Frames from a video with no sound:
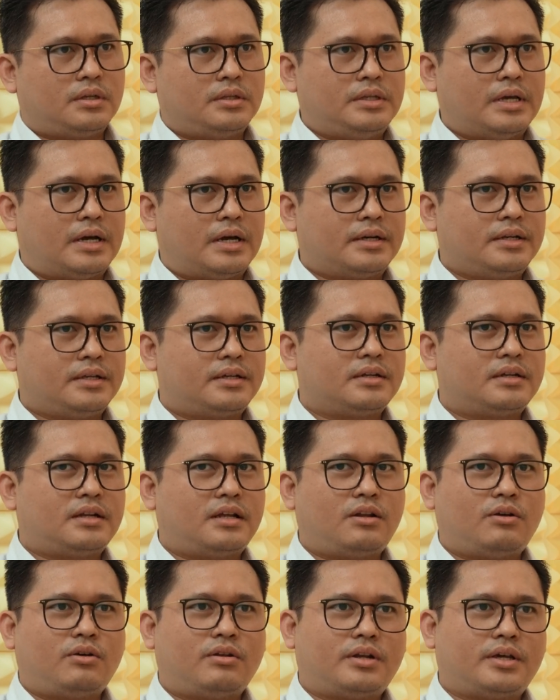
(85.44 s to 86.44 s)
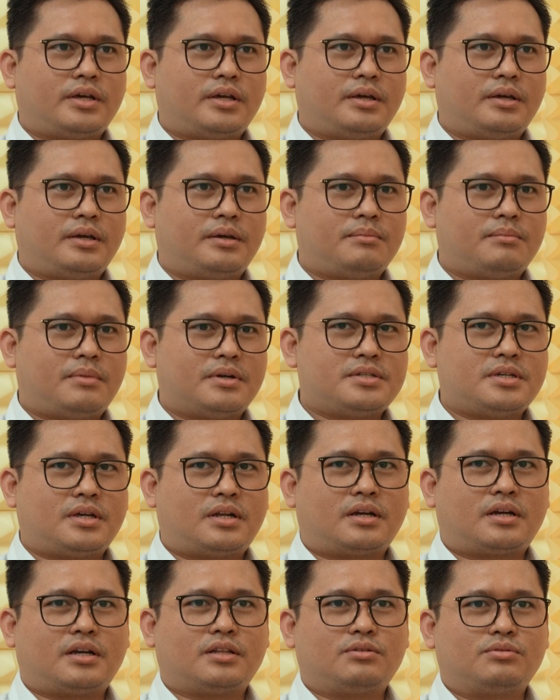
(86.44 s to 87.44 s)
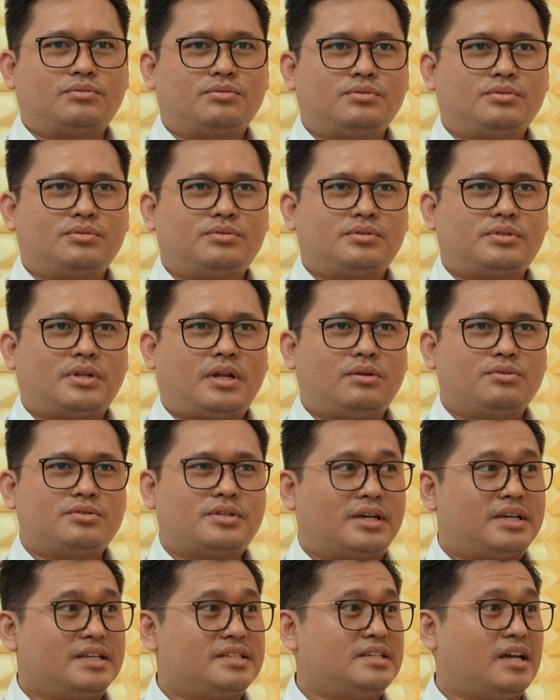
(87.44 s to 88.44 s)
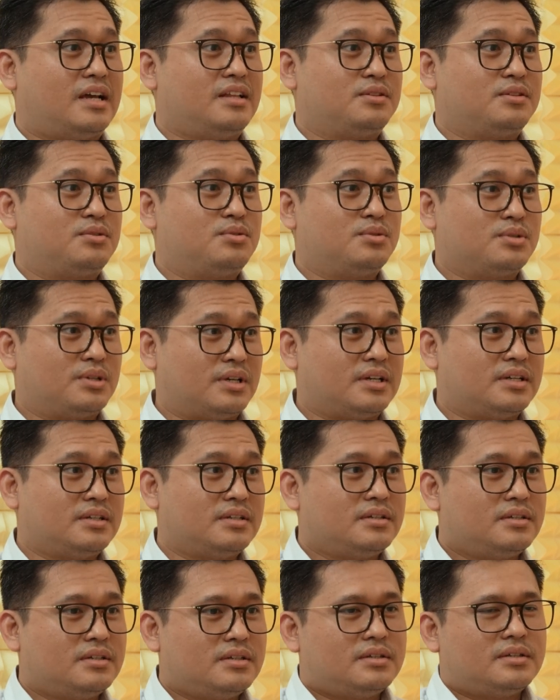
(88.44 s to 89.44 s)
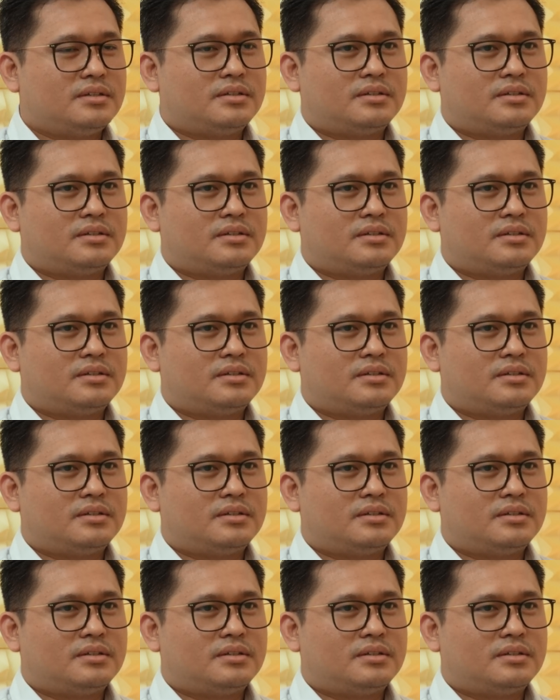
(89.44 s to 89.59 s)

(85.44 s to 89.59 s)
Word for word: yang dikenal oleh masyarakat itu selalu sakit jantung ya. Ya.